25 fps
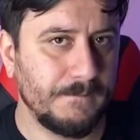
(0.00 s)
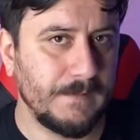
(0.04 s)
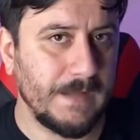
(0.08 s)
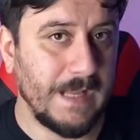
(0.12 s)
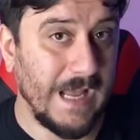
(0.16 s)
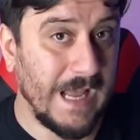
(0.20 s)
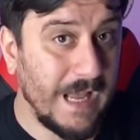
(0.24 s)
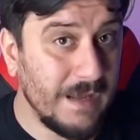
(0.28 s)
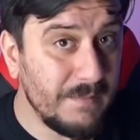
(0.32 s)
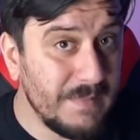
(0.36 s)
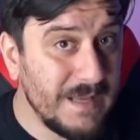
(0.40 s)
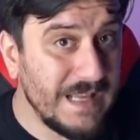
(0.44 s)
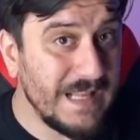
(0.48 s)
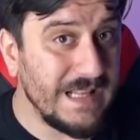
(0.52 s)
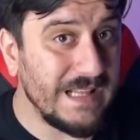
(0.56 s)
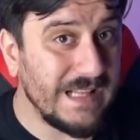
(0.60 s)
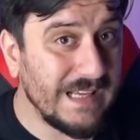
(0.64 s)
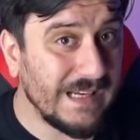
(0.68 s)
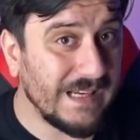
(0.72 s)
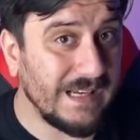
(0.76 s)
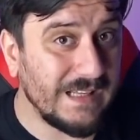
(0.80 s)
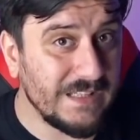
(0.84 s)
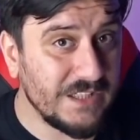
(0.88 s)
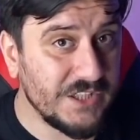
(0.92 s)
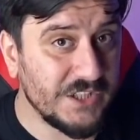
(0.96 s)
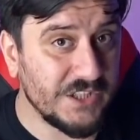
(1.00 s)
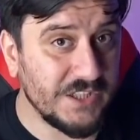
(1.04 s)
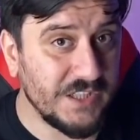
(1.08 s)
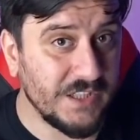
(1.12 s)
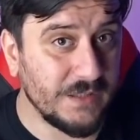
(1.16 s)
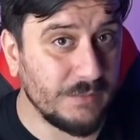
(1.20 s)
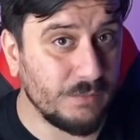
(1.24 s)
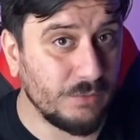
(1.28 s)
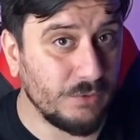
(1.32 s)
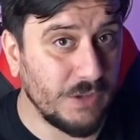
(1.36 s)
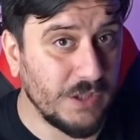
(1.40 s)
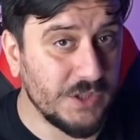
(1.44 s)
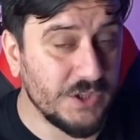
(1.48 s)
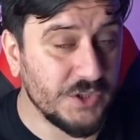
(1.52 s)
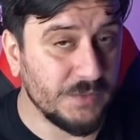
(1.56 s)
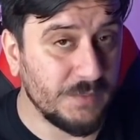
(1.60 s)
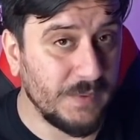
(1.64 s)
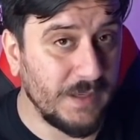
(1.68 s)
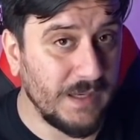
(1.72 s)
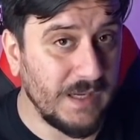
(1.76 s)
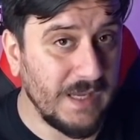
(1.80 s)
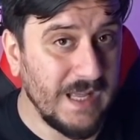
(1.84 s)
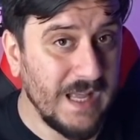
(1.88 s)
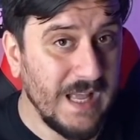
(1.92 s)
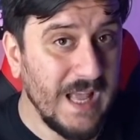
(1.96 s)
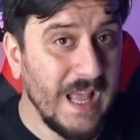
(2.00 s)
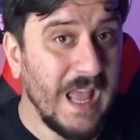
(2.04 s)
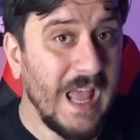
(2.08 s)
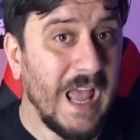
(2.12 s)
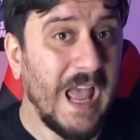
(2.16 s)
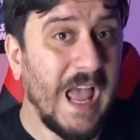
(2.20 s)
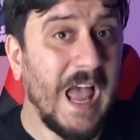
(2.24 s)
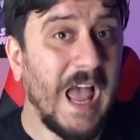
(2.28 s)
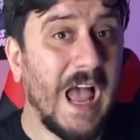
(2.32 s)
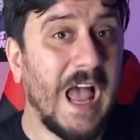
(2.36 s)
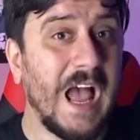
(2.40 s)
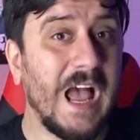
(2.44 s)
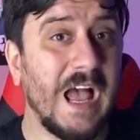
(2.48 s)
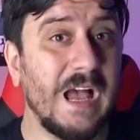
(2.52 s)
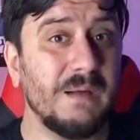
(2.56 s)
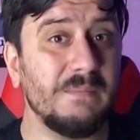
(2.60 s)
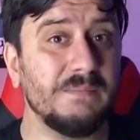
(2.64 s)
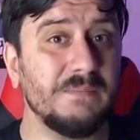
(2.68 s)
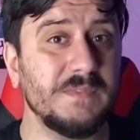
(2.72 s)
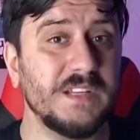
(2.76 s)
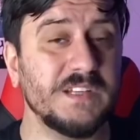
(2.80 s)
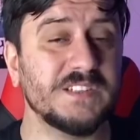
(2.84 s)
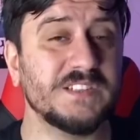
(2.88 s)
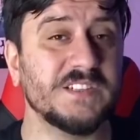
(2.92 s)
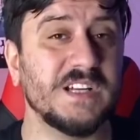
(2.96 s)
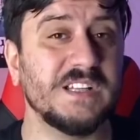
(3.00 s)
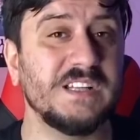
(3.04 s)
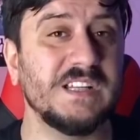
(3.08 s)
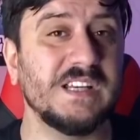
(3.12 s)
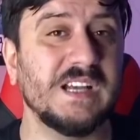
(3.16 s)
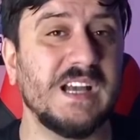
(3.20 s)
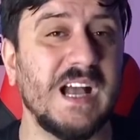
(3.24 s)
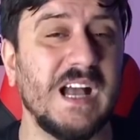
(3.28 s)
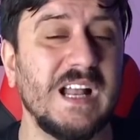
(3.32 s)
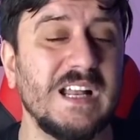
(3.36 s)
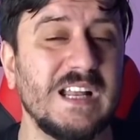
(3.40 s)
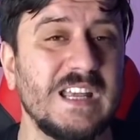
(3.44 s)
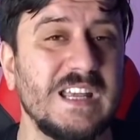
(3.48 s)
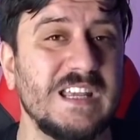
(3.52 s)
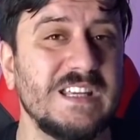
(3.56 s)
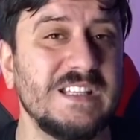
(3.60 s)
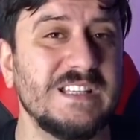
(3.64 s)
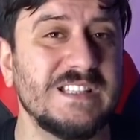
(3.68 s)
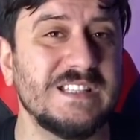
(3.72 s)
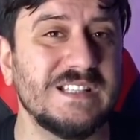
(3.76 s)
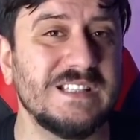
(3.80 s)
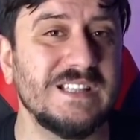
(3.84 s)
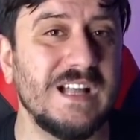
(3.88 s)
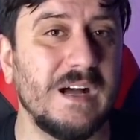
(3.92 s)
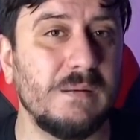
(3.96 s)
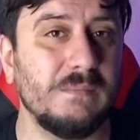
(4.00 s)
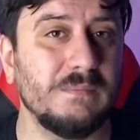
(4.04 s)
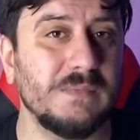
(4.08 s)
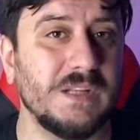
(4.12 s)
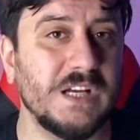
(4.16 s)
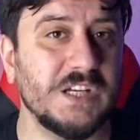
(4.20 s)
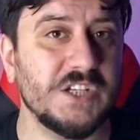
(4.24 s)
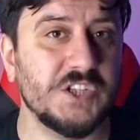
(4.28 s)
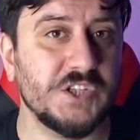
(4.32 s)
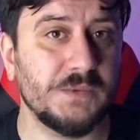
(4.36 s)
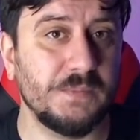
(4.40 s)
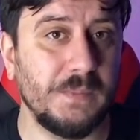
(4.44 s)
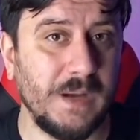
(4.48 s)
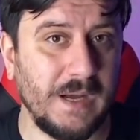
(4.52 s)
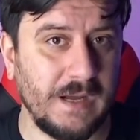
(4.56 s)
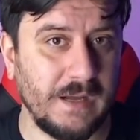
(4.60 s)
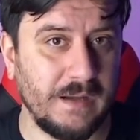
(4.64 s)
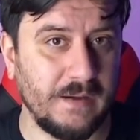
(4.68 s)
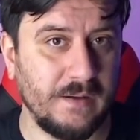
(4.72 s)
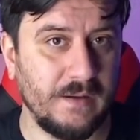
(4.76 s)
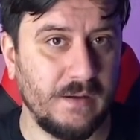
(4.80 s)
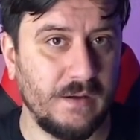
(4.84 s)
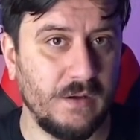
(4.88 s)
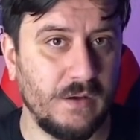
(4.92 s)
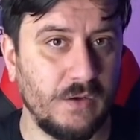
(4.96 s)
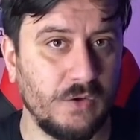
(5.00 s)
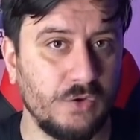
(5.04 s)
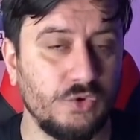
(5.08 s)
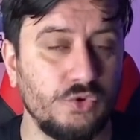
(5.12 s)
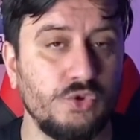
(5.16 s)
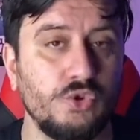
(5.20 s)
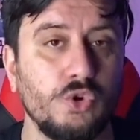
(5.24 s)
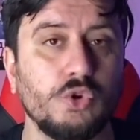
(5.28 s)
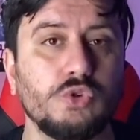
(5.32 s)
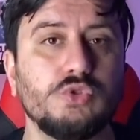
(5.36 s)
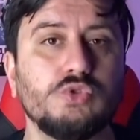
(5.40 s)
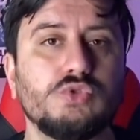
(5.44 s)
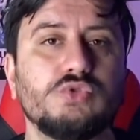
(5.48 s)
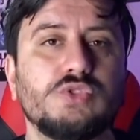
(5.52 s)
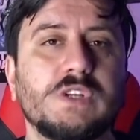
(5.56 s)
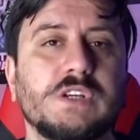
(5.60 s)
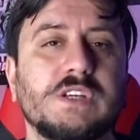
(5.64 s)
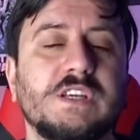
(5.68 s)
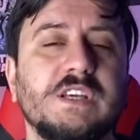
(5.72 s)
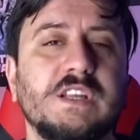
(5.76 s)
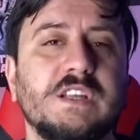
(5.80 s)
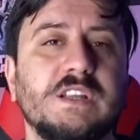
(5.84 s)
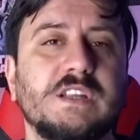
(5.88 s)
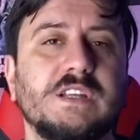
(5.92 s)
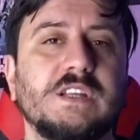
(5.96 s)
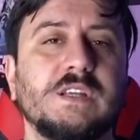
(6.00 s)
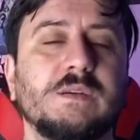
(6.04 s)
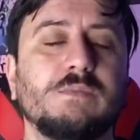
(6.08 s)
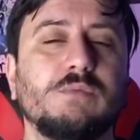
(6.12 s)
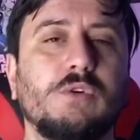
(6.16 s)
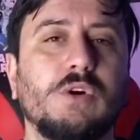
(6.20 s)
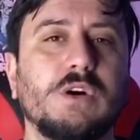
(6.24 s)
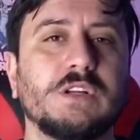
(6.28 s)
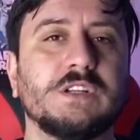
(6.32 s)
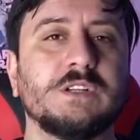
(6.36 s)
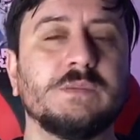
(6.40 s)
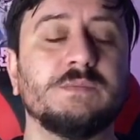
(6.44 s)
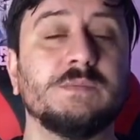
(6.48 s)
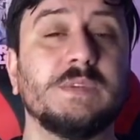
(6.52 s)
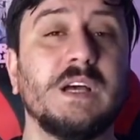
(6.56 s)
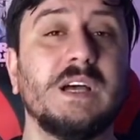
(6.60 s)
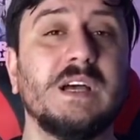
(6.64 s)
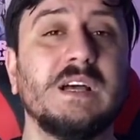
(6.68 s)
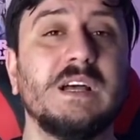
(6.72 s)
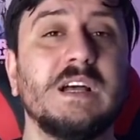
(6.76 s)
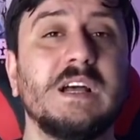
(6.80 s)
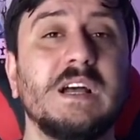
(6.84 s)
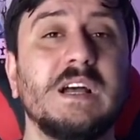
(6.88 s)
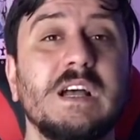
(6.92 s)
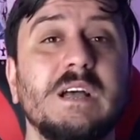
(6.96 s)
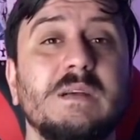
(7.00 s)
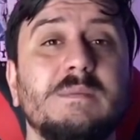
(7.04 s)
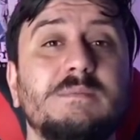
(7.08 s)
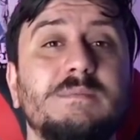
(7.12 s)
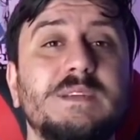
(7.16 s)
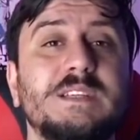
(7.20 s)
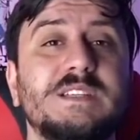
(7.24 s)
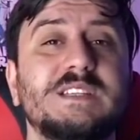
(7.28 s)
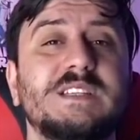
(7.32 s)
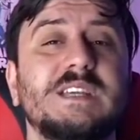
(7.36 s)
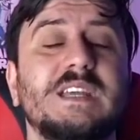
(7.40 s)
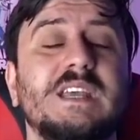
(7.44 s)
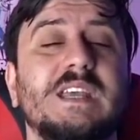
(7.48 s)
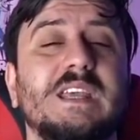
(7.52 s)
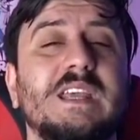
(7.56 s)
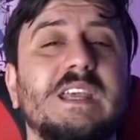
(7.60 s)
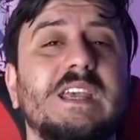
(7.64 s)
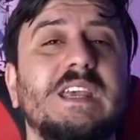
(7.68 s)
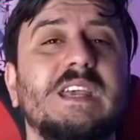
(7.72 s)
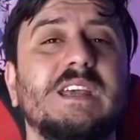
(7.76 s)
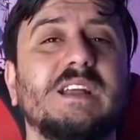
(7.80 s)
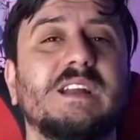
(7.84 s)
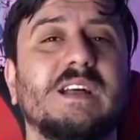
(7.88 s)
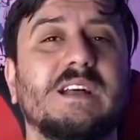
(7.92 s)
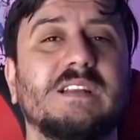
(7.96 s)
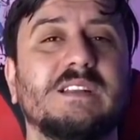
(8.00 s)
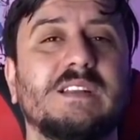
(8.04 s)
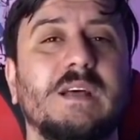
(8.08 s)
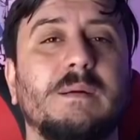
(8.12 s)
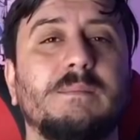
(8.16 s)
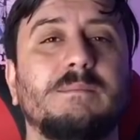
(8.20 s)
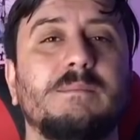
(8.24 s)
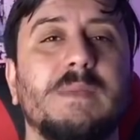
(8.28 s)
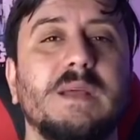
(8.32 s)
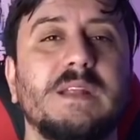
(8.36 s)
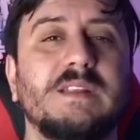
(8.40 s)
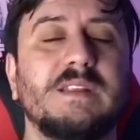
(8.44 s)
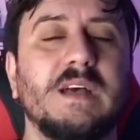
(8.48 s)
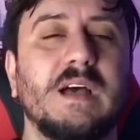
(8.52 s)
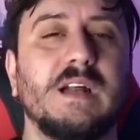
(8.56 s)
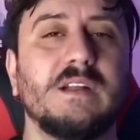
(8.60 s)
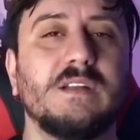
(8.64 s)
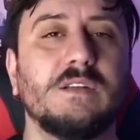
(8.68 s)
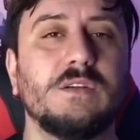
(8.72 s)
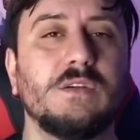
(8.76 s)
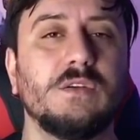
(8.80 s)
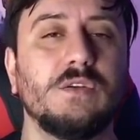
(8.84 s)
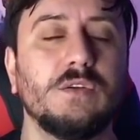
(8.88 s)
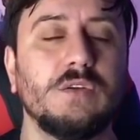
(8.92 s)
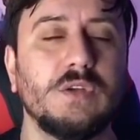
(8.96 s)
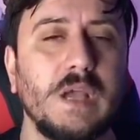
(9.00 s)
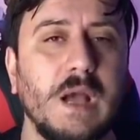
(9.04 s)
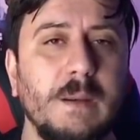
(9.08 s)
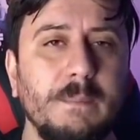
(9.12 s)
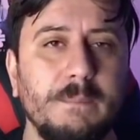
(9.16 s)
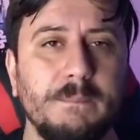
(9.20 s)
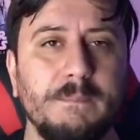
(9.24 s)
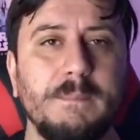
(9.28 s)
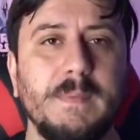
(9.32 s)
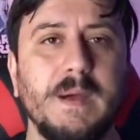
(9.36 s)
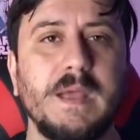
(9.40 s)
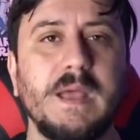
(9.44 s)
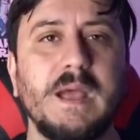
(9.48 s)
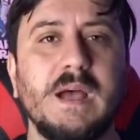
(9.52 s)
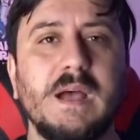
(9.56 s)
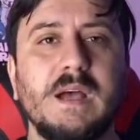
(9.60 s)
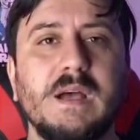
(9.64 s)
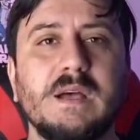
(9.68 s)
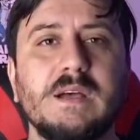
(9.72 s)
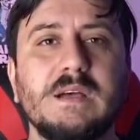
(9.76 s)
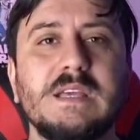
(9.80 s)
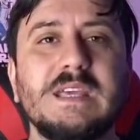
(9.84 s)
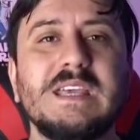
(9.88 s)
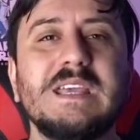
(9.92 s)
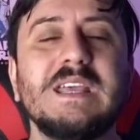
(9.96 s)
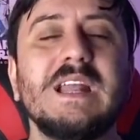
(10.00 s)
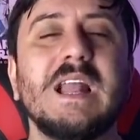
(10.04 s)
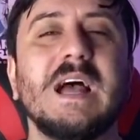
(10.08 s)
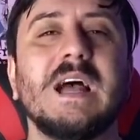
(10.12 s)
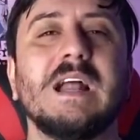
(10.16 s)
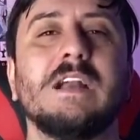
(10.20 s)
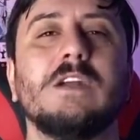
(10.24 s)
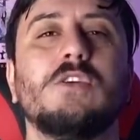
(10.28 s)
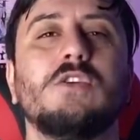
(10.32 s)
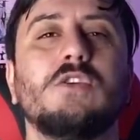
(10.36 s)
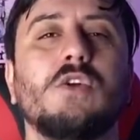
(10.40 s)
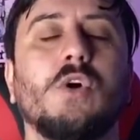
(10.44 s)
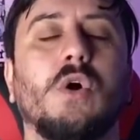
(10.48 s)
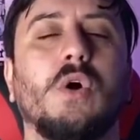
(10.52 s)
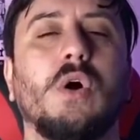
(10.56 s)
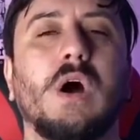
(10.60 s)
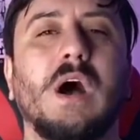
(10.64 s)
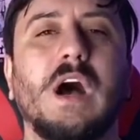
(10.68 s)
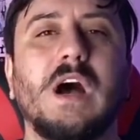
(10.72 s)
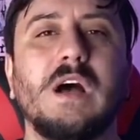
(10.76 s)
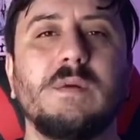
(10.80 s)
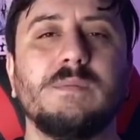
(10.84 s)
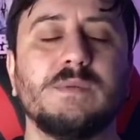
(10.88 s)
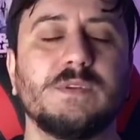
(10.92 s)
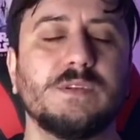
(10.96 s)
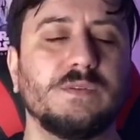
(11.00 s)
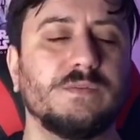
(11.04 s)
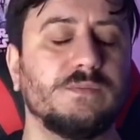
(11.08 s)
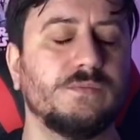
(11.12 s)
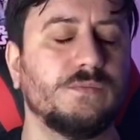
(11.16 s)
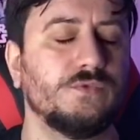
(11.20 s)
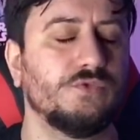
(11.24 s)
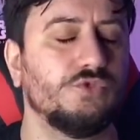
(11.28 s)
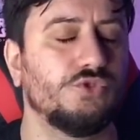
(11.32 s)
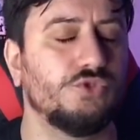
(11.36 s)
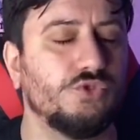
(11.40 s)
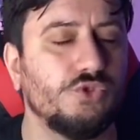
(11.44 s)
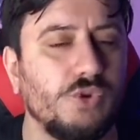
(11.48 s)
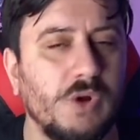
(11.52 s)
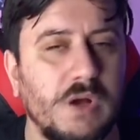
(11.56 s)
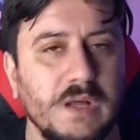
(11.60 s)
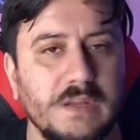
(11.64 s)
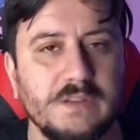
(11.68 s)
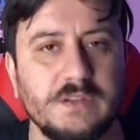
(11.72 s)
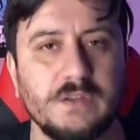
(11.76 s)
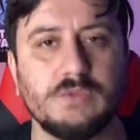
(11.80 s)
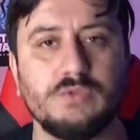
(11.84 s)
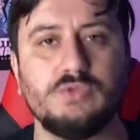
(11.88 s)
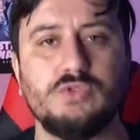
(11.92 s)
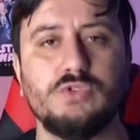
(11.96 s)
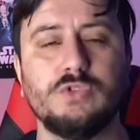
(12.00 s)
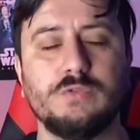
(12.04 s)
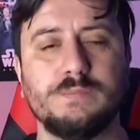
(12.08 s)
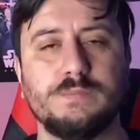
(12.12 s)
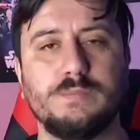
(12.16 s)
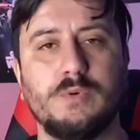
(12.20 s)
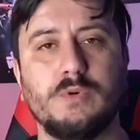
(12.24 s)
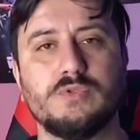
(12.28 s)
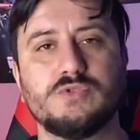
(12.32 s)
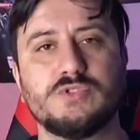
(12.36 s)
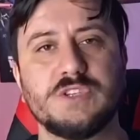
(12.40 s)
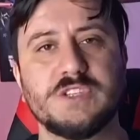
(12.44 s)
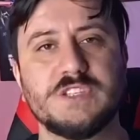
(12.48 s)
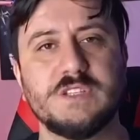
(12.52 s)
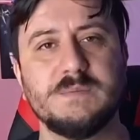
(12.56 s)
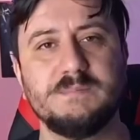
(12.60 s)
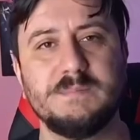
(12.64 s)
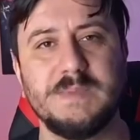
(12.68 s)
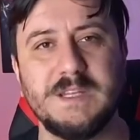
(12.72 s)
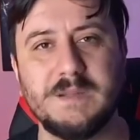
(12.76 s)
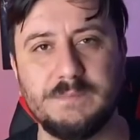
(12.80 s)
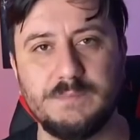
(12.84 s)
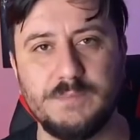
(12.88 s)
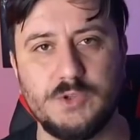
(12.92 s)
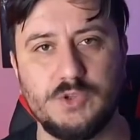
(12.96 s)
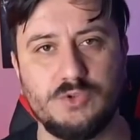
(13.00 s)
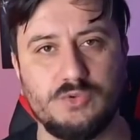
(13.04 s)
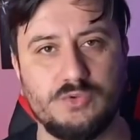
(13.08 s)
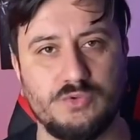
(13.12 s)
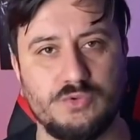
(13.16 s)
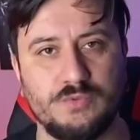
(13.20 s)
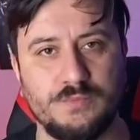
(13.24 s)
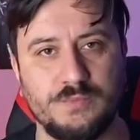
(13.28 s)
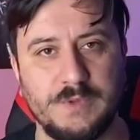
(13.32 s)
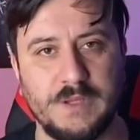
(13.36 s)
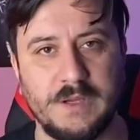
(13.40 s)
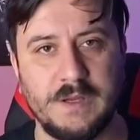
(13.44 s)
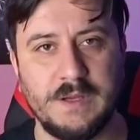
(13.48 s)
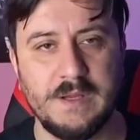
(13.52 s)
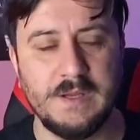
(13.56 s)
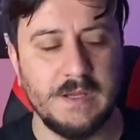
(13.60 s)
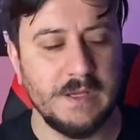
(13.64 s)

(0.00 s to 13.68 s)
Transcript: hem illegal işlere bulaşma hem de radikal İslamlaşma yolunda gittiği bu adımda bizi İran'dan beter yapmaya ilerliyor. Abi şu anda Türk borsası bitmiş durumda.